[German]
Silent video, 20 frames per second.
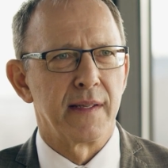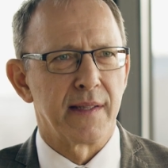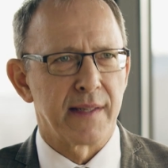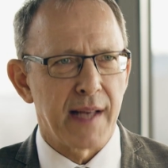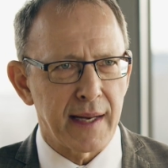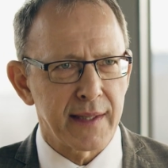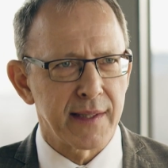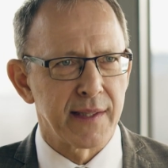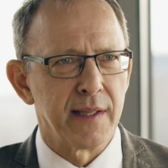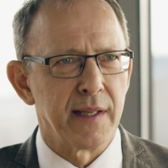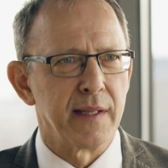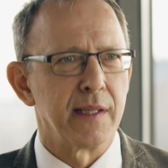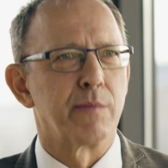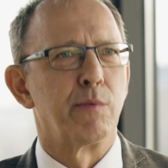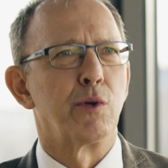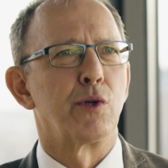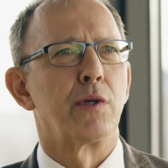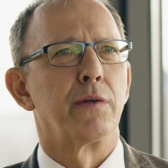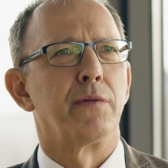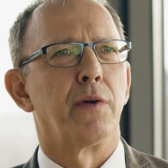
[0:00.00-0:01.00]
Sachsen
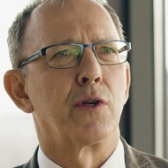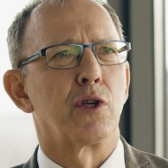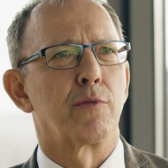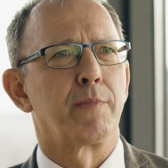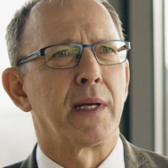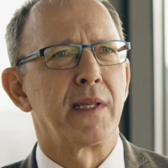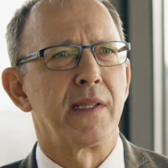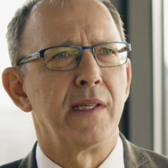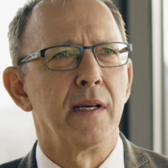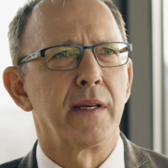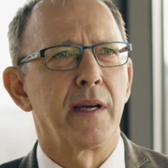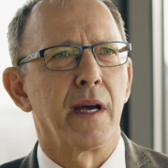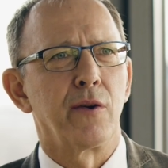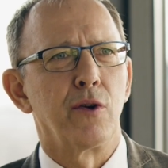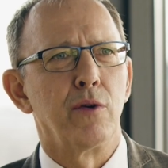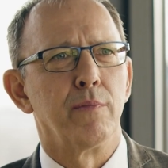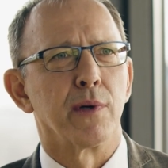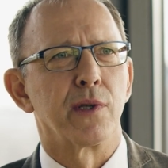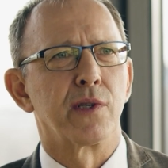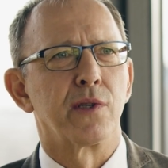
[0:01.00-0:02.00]
inzwischen von
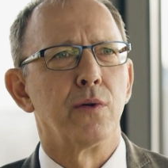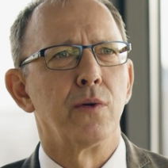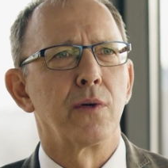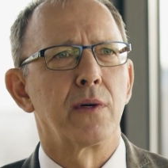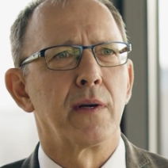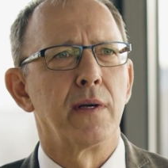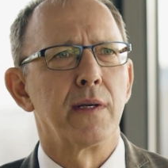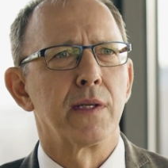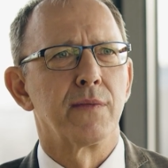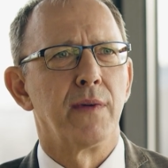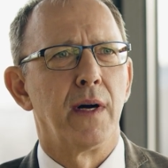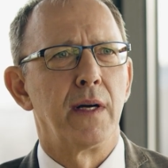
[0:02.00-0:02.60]
Spaziergängen überzogen ist,